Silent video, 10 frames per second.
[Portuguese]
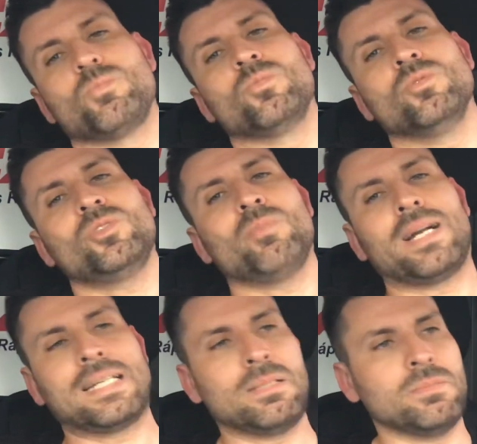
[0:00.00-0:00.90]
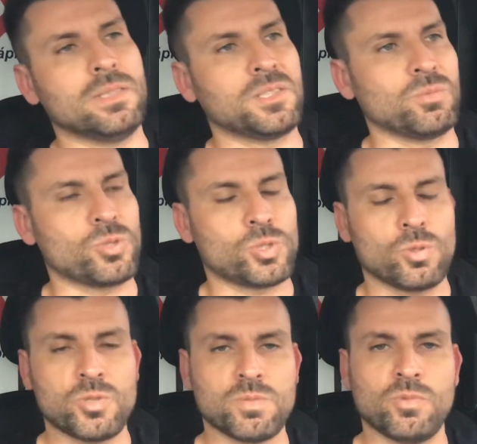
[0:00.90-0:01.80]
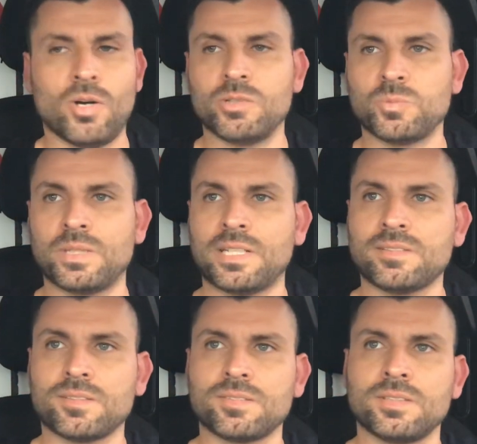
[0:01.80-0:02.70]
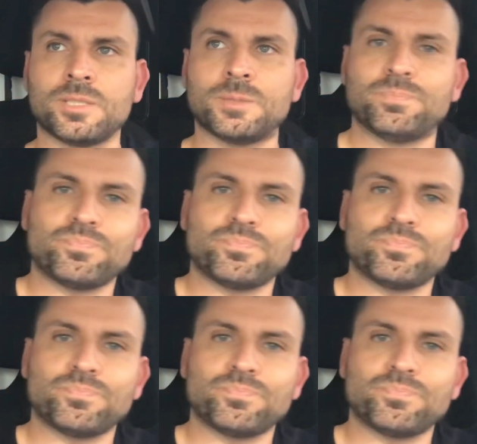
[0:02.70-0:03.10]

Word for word: muito bacana mesmo, show de bola, uma experiência assim que